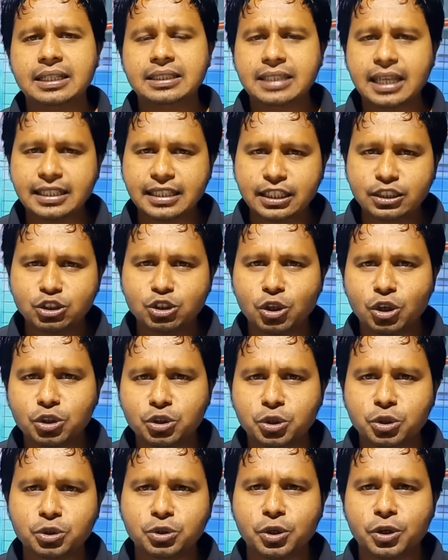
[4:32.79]
তাদের
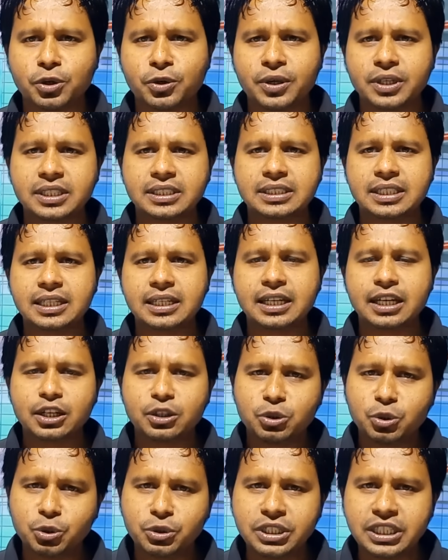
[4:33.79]
যোগসূত্র রয়েছে
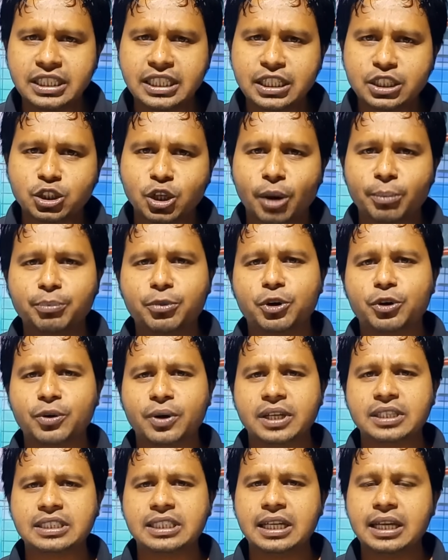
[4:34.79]
কূটনীতিক সম্পর্ক
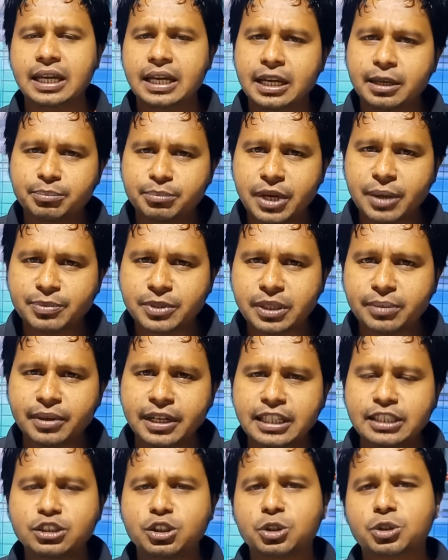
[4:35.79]
আছে ব্যবসা
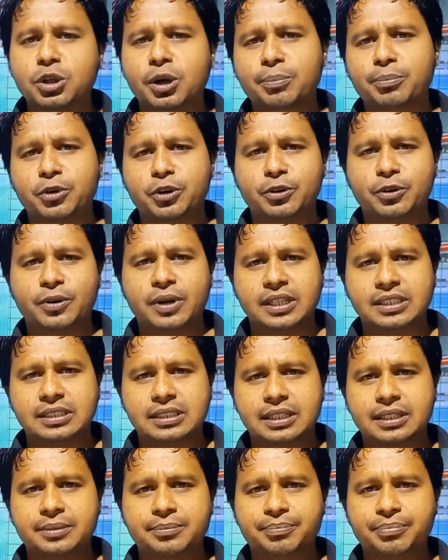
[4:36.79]
বাণিজ্য সম্পর্ক
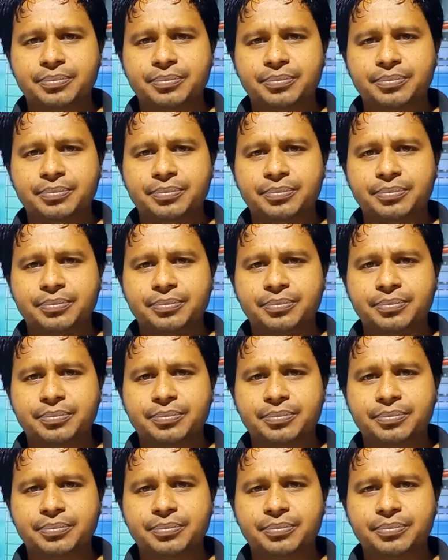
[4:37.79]
আছে